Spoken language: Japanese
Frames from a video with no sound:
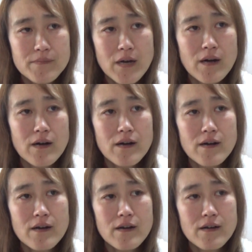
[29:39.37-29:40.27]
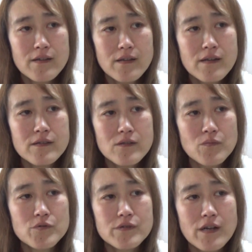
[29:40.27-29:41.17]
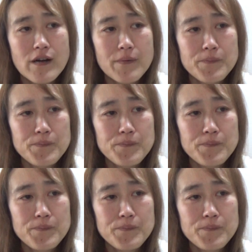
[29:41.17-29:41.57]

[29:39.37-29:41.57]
ああねって思ったら